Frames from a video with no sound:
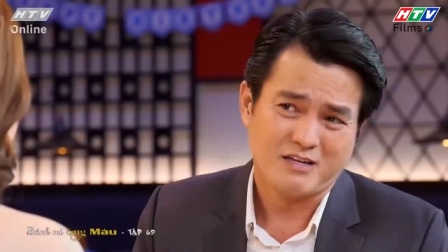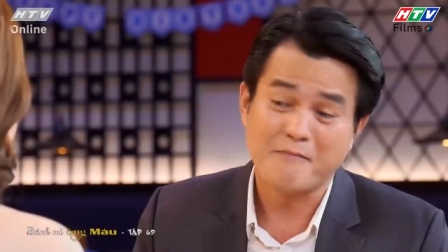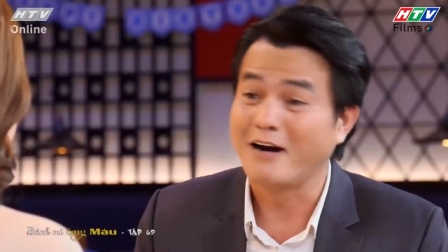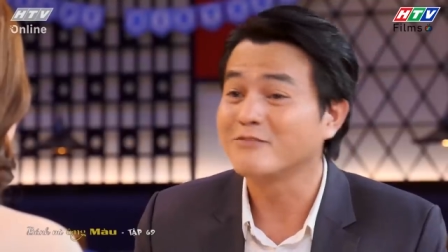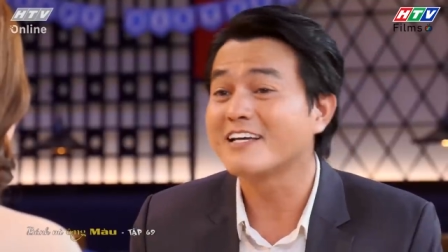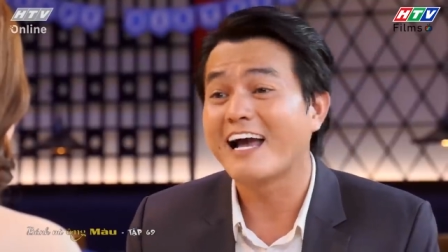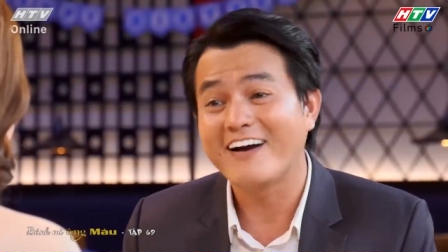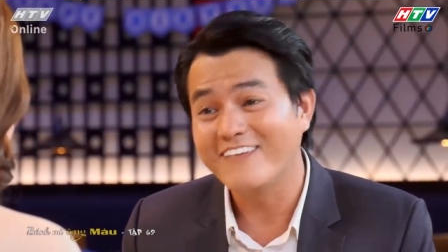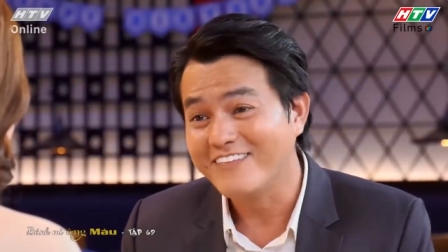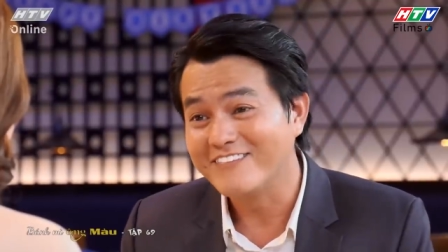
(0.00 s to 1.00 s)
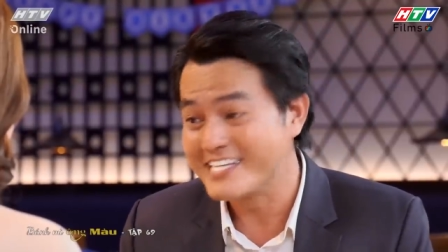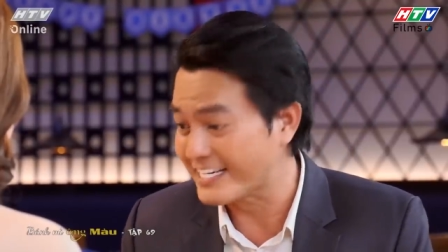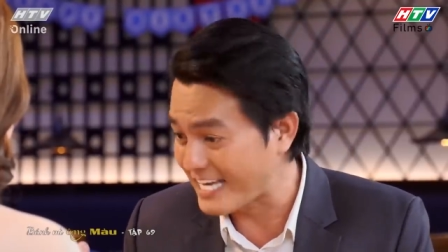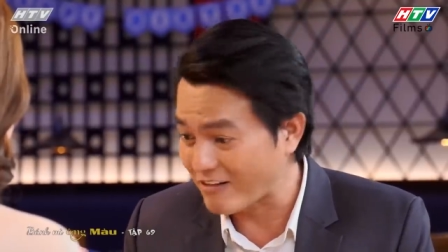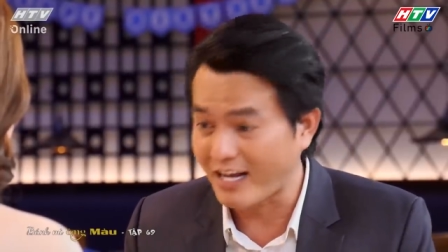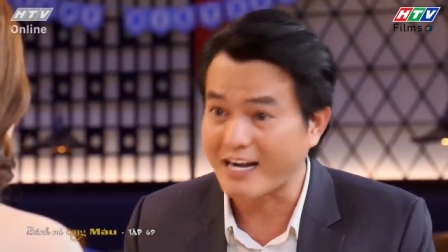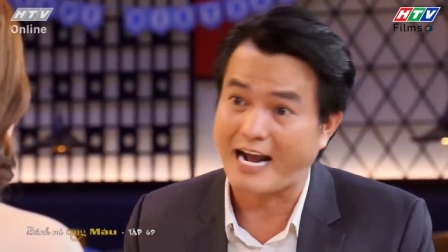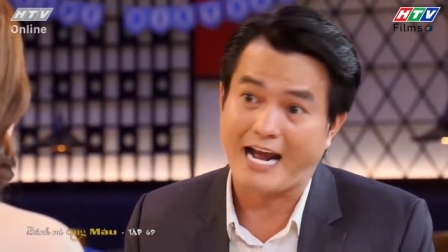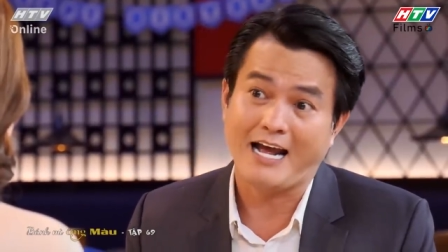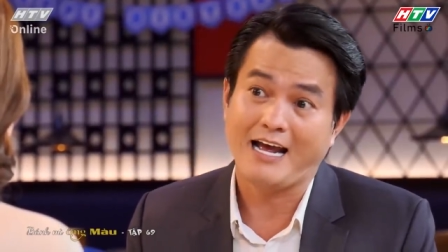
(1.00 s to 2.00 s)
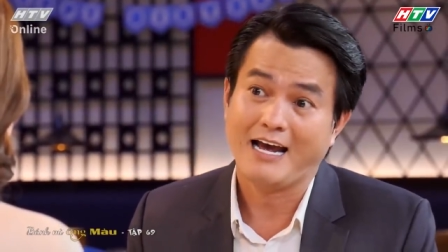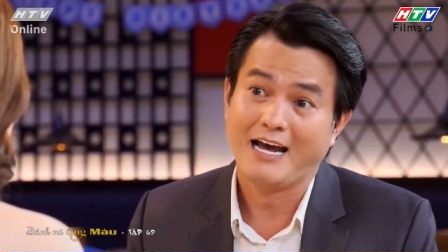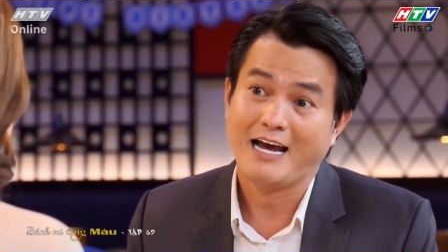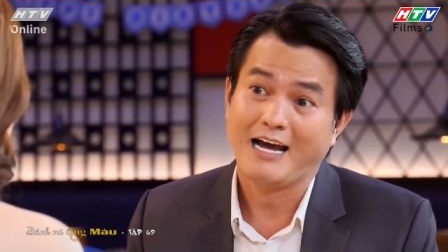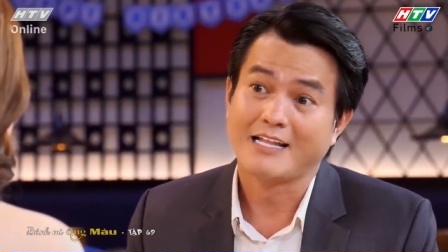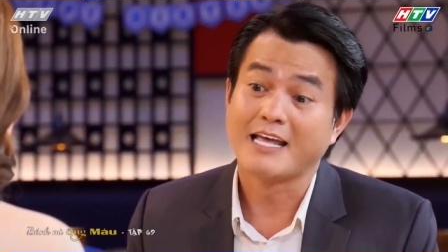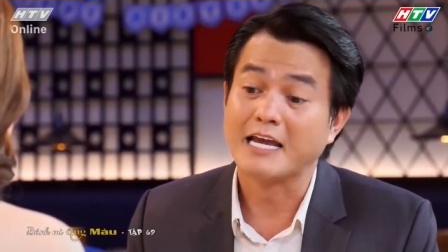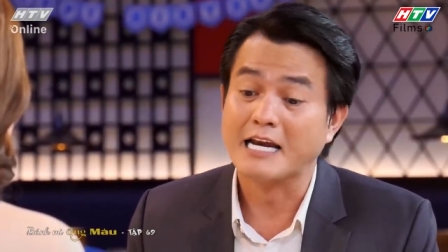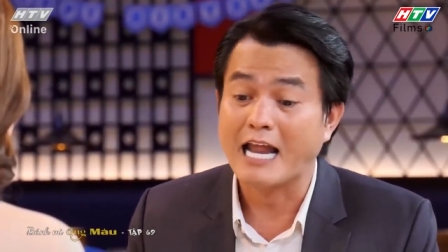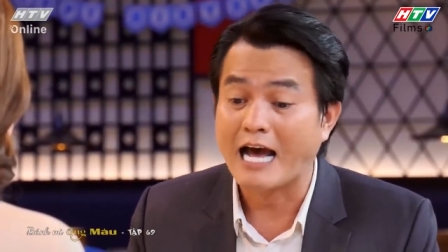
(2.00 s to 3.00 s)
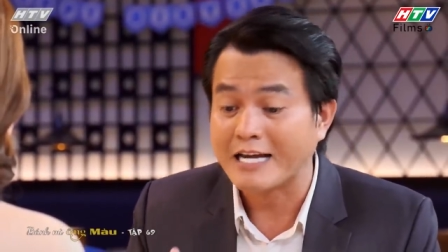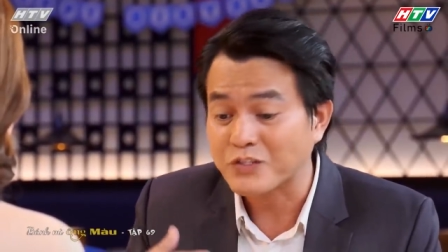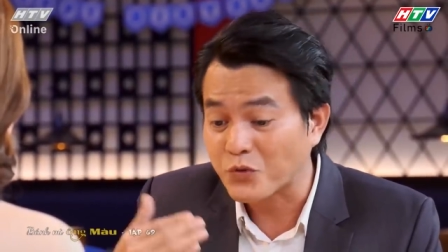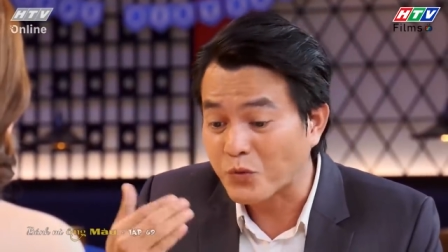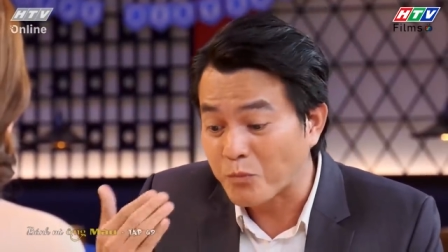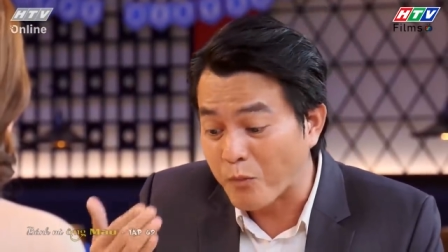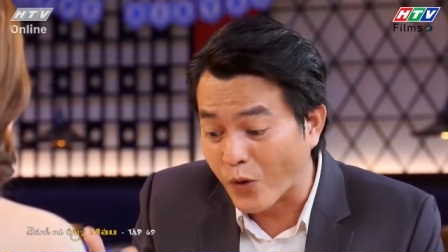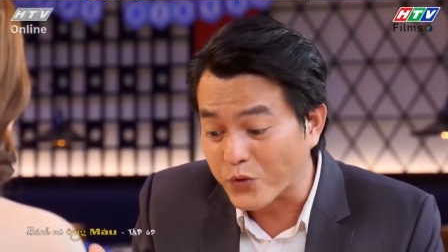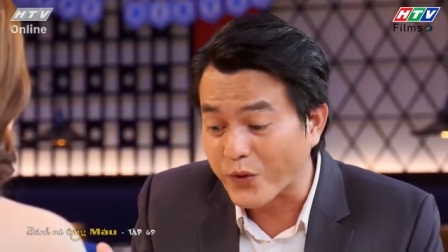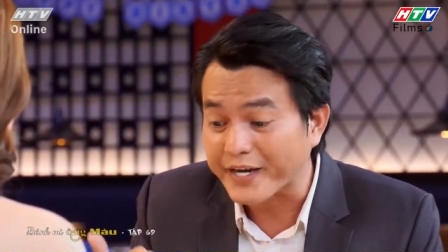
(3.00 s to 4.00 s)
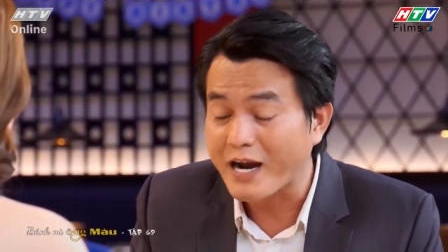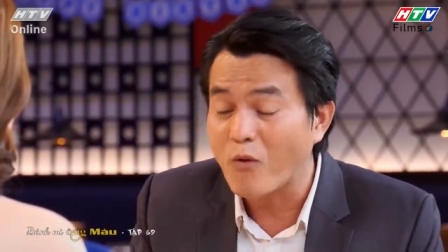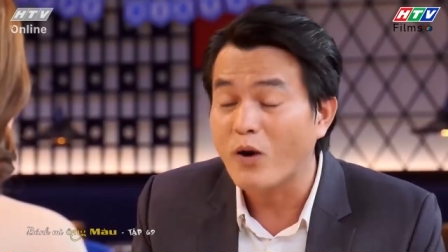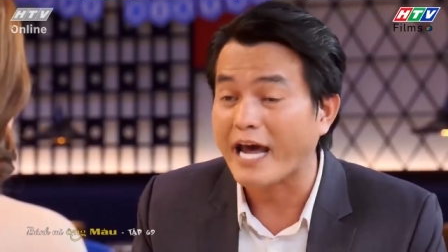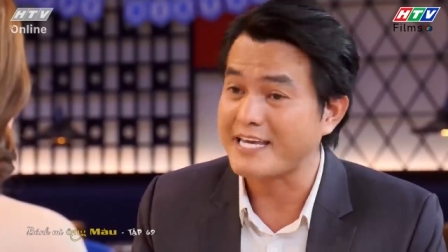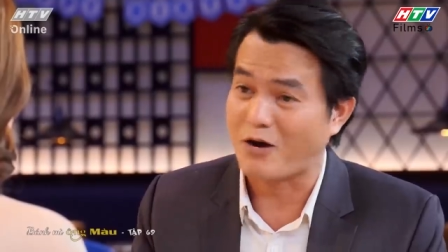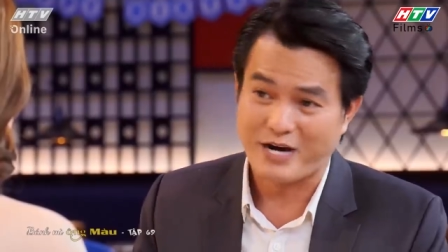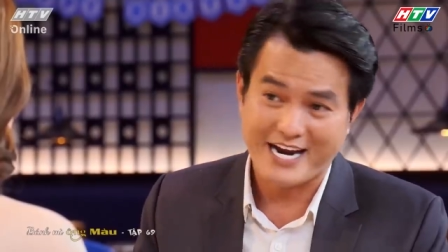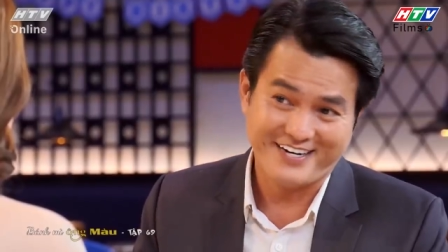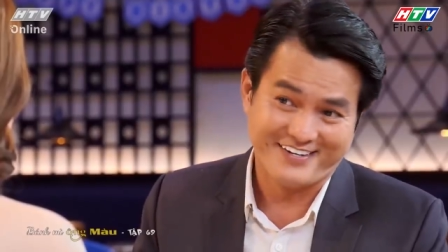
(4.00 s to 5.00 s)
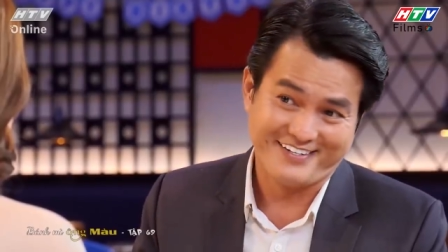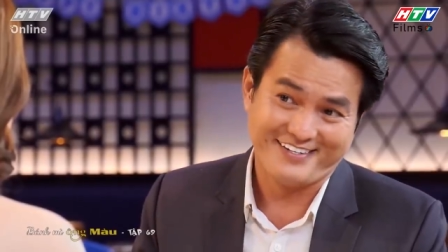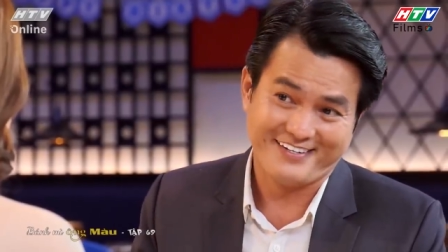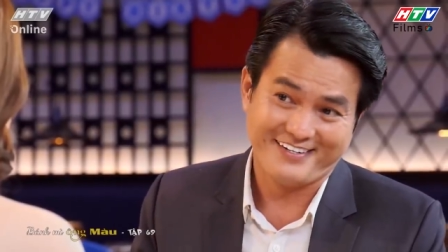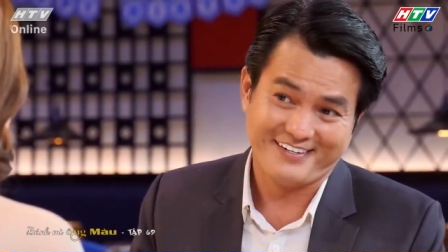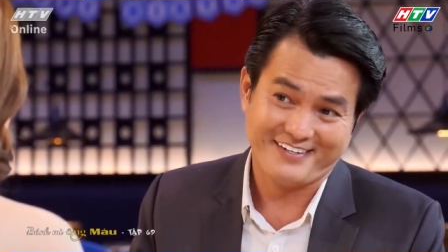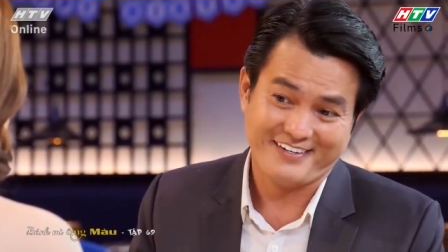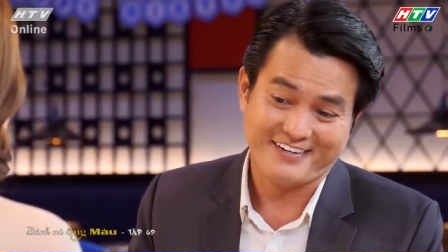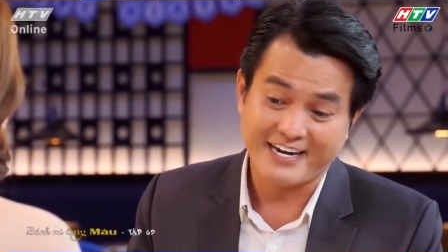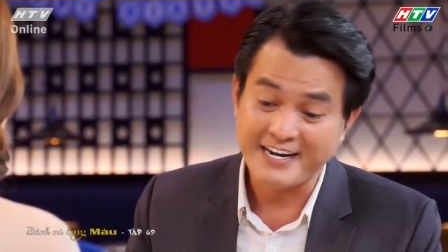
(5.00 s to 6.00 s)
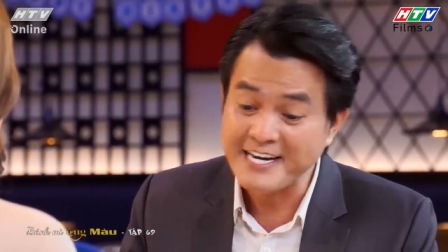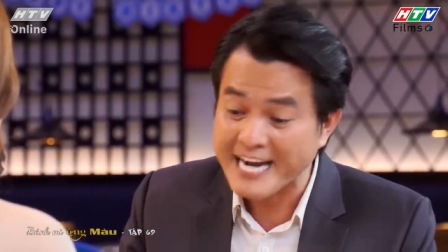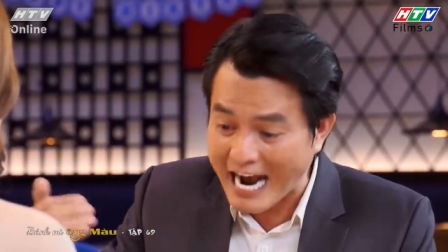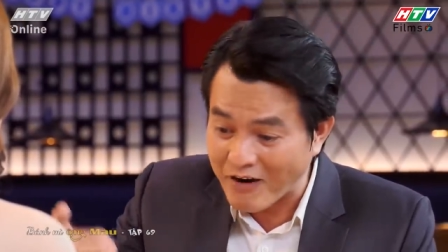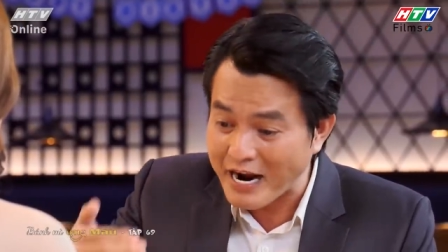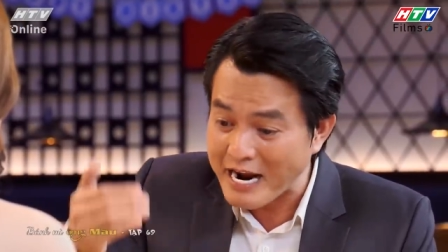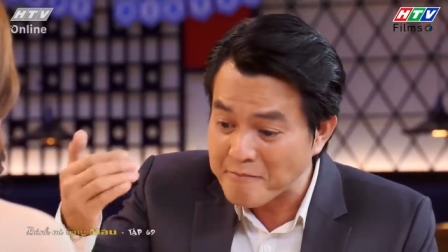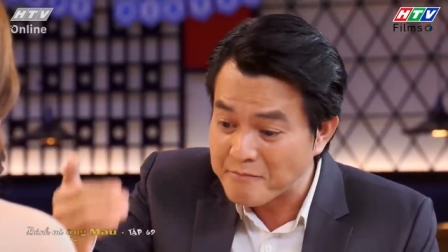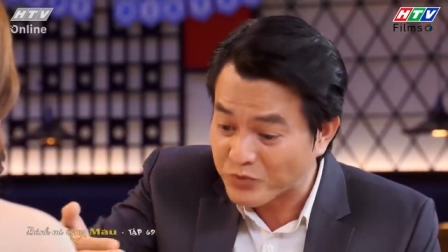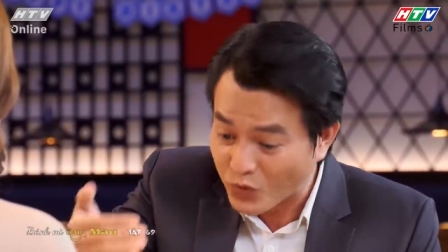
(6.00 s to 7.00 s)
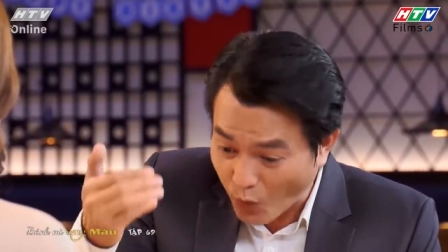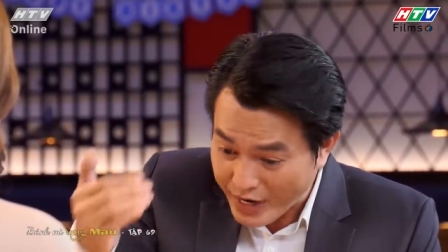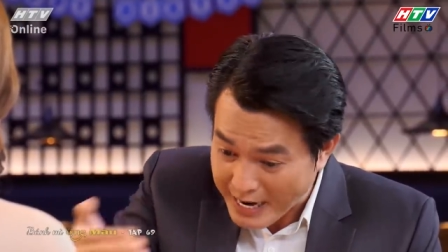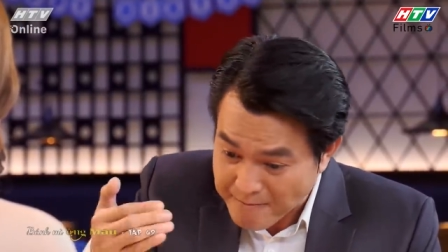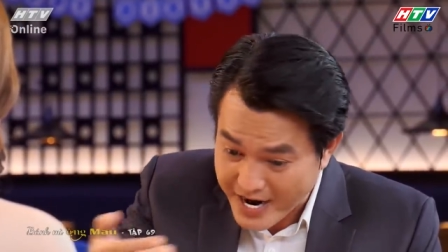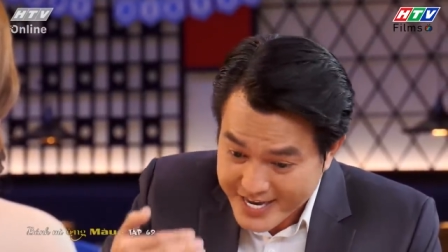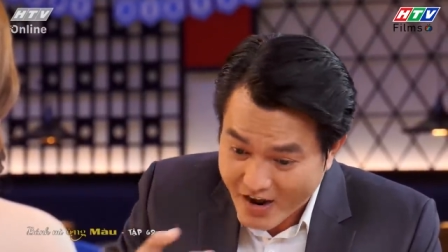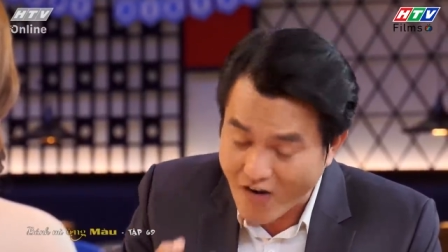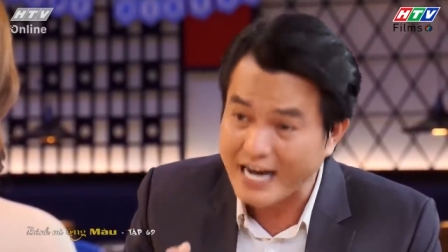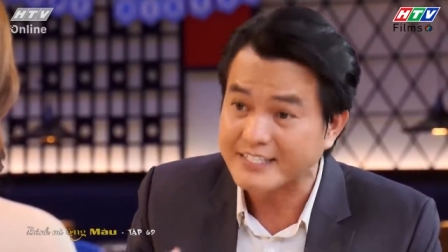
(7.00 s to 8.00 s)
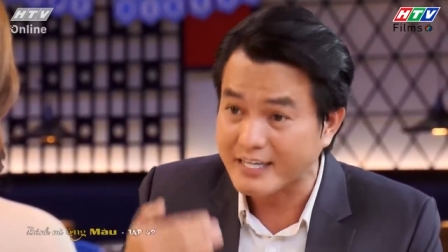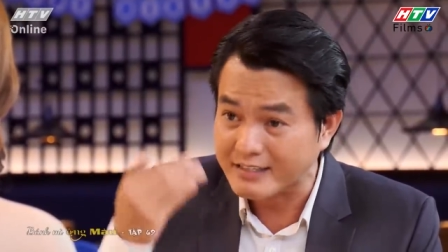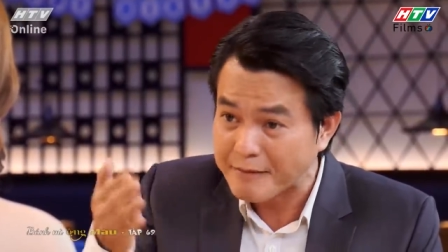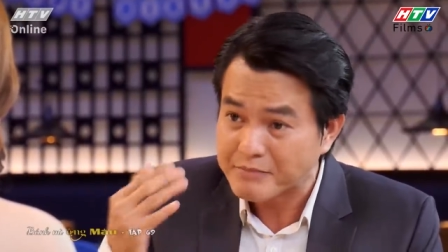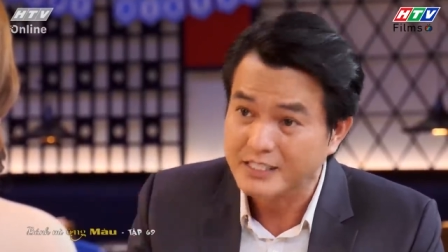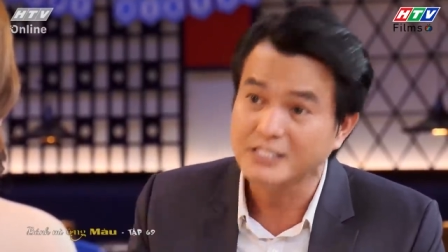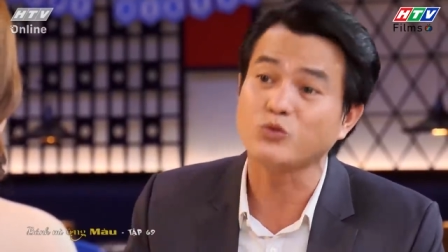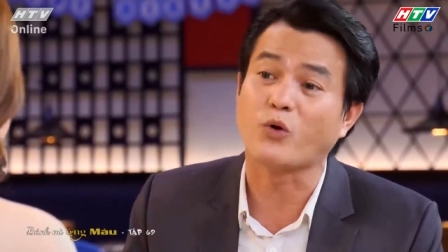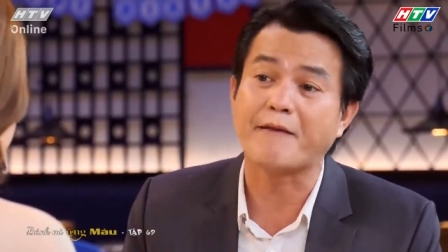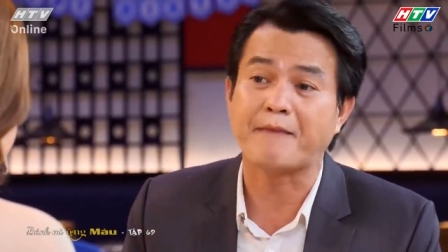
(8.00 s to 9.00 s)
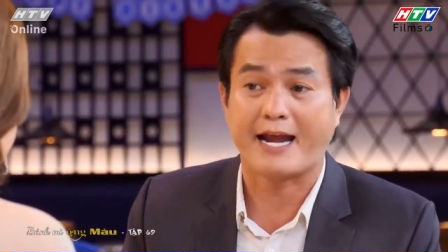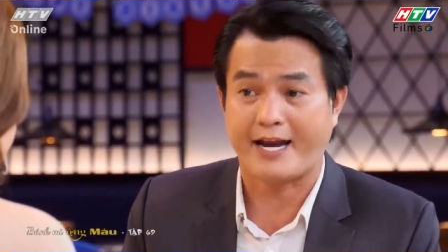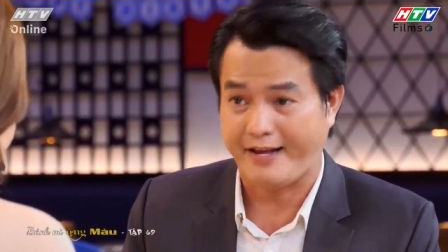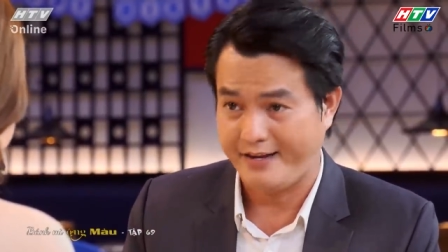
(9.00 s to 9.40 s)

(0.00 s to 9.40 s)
nhưng mà không sao bây giờ sao tất cả thì là mọi chuyện đâu lại vào đấy rồi khi nào em tụi em mới cho anh dự đám cưới của tụi em nè